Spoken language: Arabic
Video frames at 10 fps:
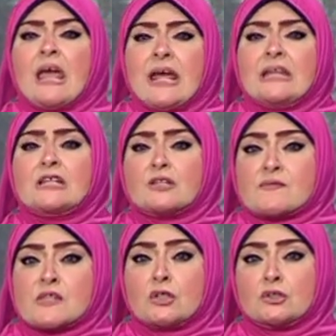هذه
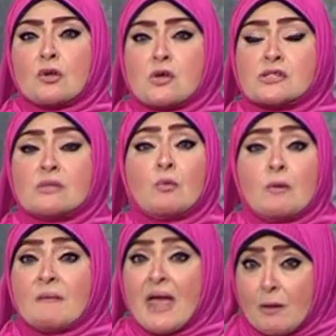التفصيلات الخاصه
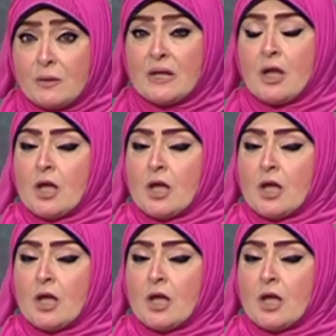مهمه قوي